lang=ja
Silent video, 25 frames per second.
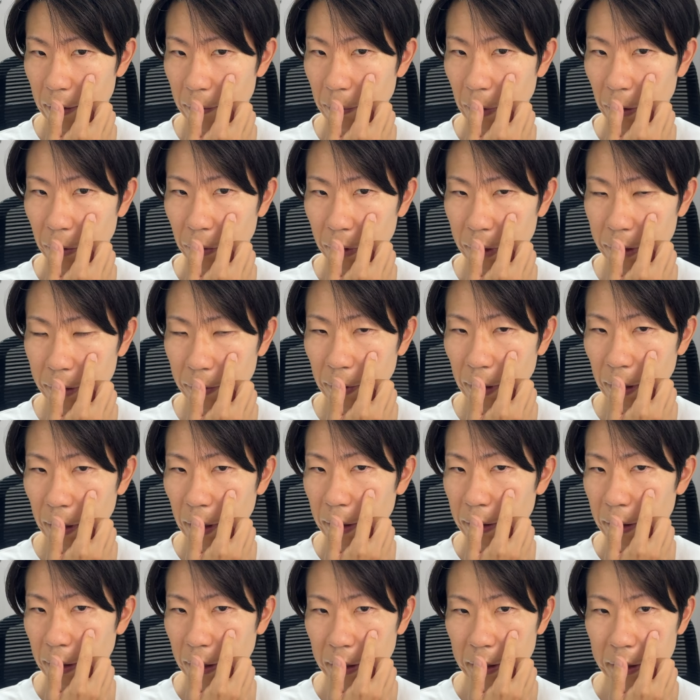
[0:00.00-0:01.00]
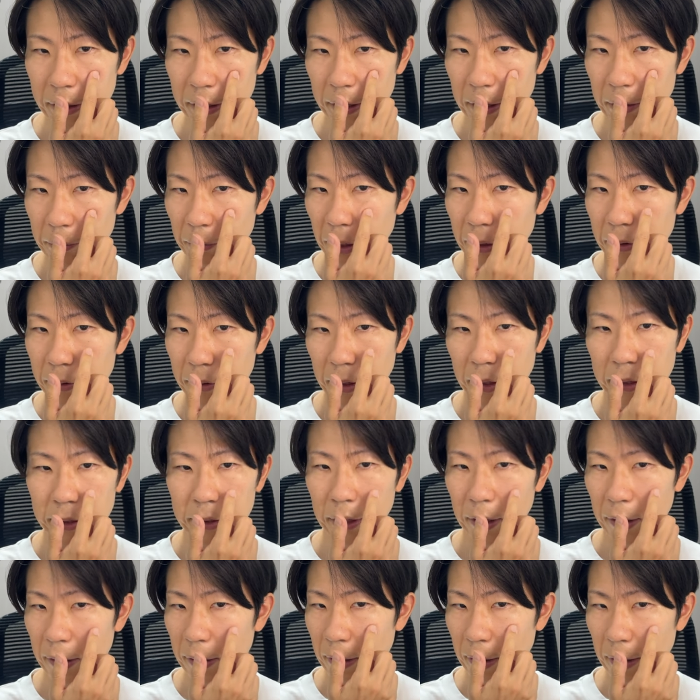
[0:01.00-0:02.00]
まあこれそんなかかって12万ぐらいし
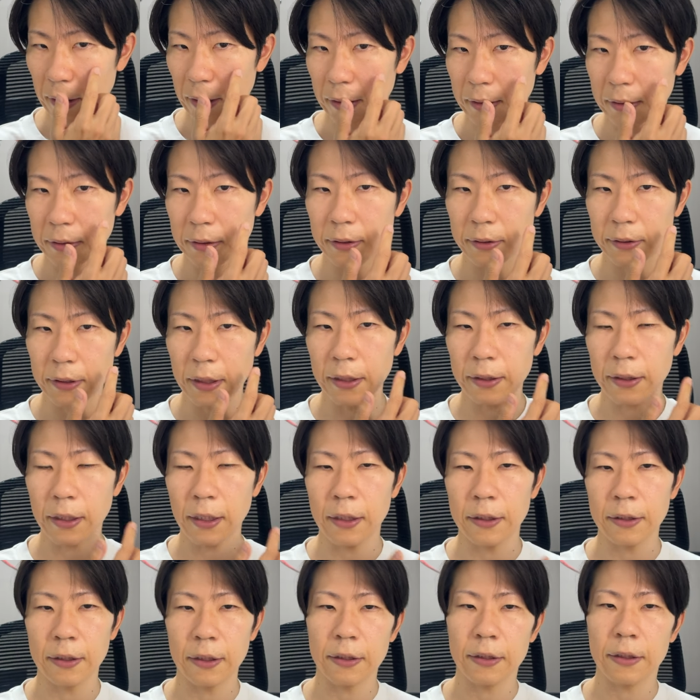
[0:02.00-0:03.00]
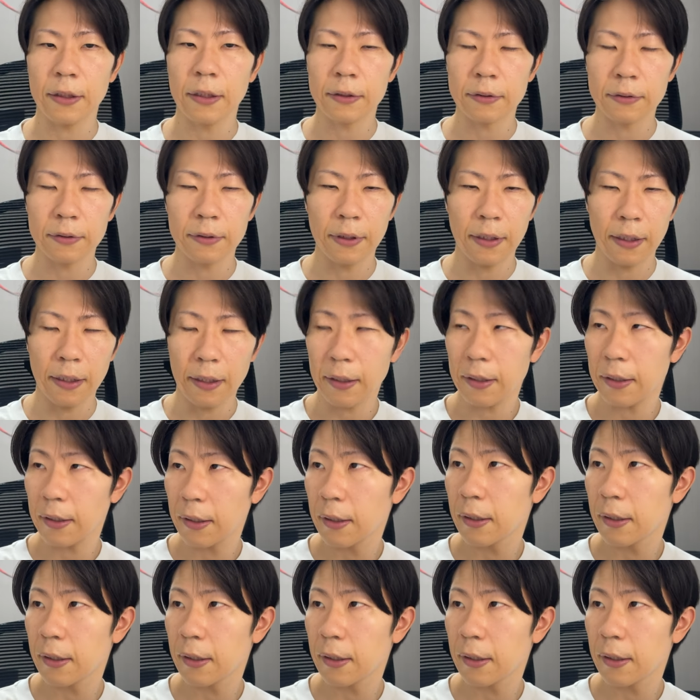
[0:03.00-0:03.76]
か、え数年単位でいってるんで、